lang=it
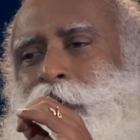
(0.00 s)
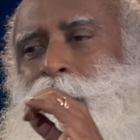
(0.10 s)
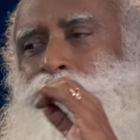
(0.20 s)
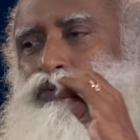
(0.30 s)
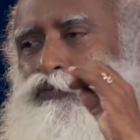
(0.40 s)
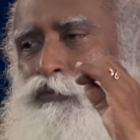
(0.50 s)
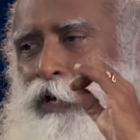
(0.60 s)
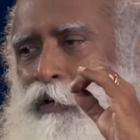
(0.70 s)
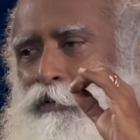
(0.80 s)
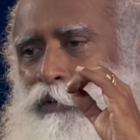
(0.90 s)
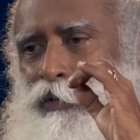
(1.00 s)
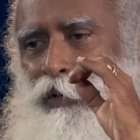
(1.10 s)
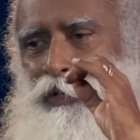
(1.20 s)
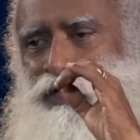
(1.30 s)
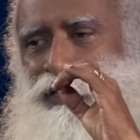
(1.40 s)
se solo trovassi
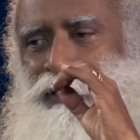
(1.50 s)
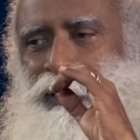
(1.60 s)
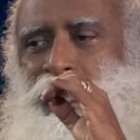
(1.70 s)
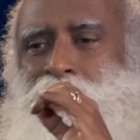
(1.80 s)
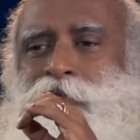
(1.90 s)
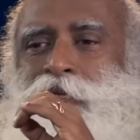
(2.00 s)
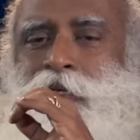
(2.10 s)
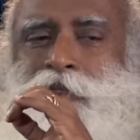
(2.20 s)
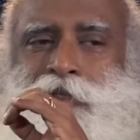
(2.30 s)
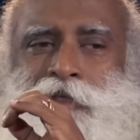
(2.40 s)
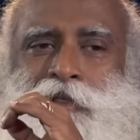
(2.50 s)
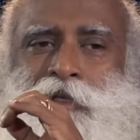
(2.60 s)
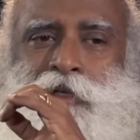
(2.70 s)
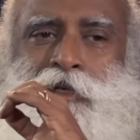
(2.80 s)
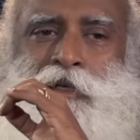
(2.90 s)
un accesso consapevole a
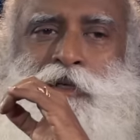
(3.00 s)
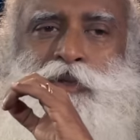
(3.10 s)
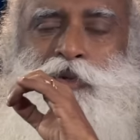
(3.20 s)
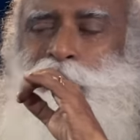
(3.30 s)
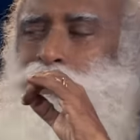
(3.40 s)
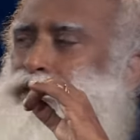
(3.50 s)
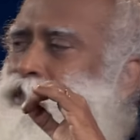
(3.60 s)
questa dimensione